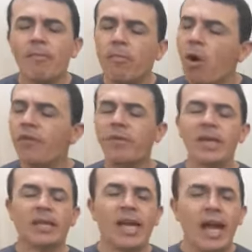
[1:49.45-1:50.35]

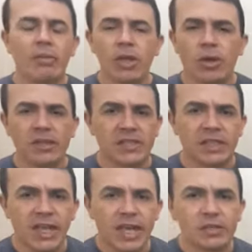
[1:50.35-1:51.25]
movimentado em nossa
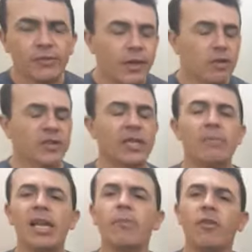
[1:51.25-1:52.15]
cidade, final de
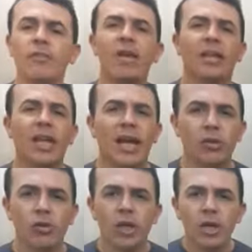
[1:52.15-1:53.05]
semana
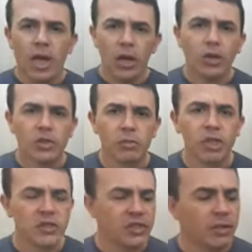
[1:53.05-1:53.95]
movimentado em nosso
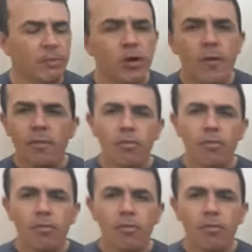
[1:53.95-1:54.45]
município.